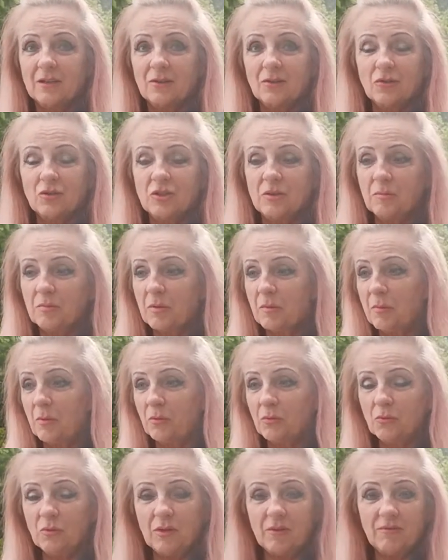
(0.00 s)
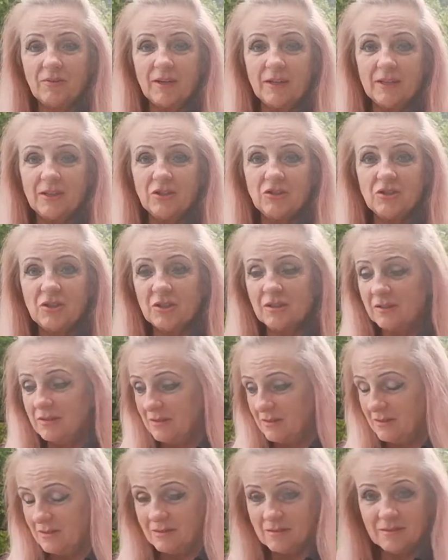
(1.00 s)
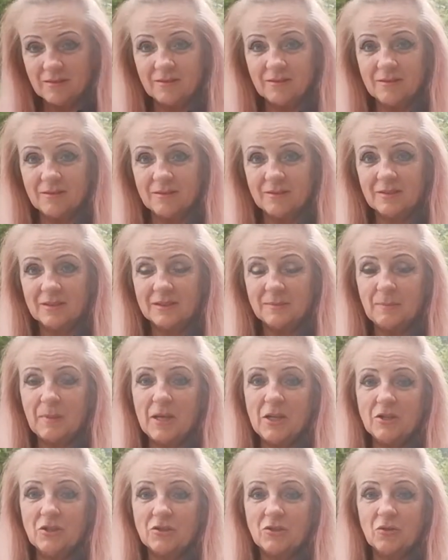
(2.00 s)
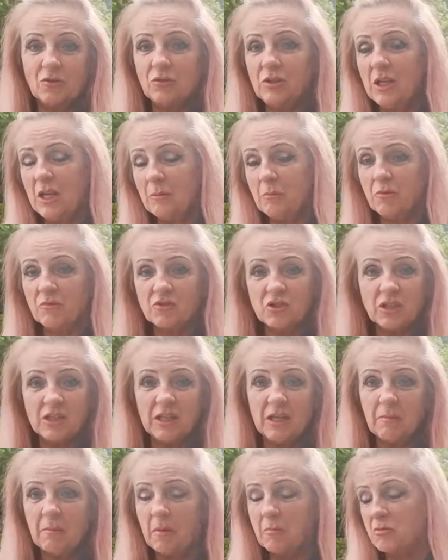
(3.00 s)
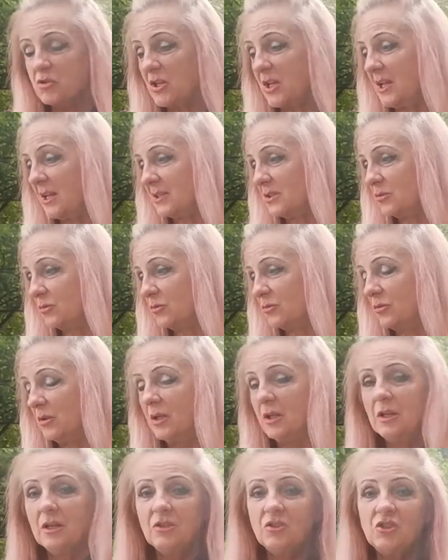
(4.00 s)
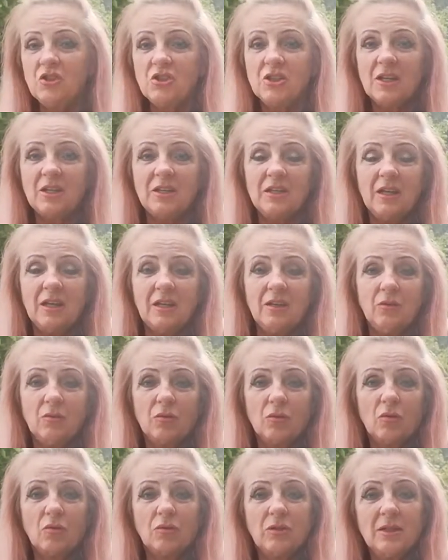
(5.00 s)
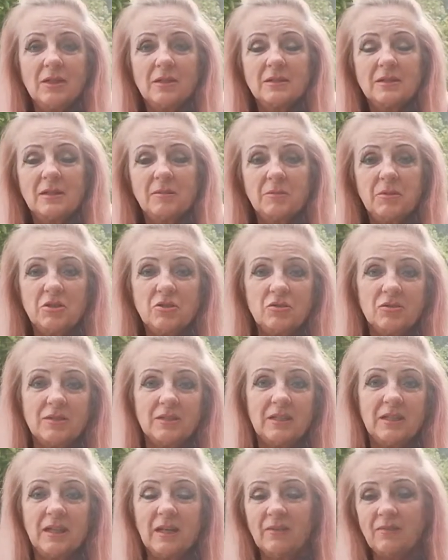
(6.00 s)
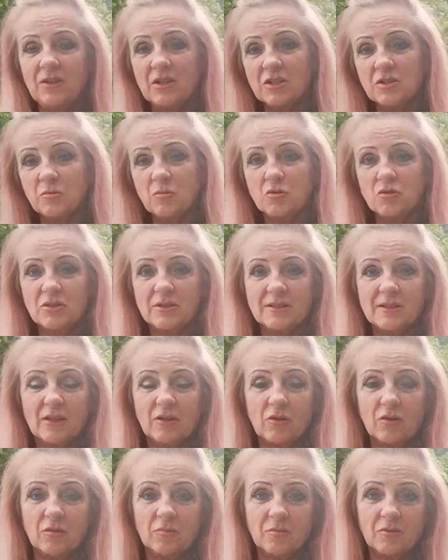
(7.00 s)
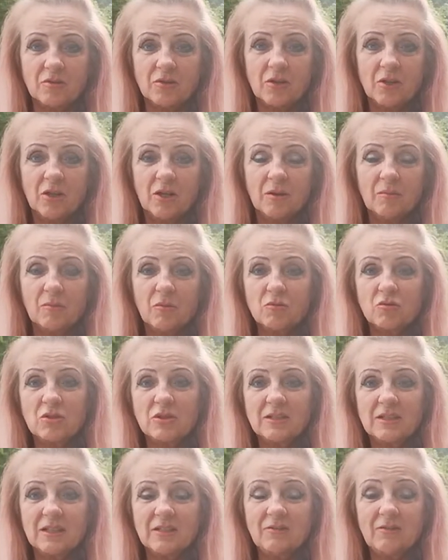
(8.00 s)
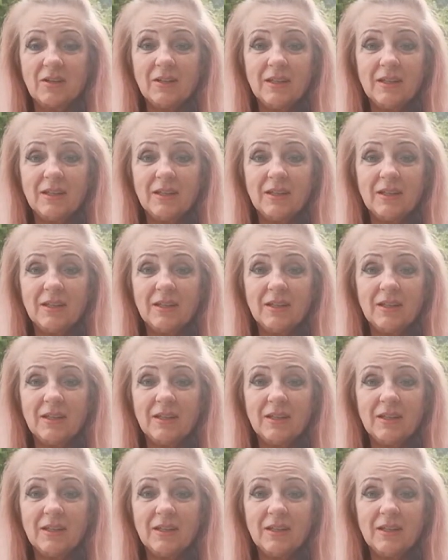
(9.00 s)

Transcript: Ktoś ci proponuje fajny dzień? Spędź go, nie mów, że nie mam czasu, dzisiaj nie, jutro nie, za miesiąc nie, wiesz, może za rok, może za dwa.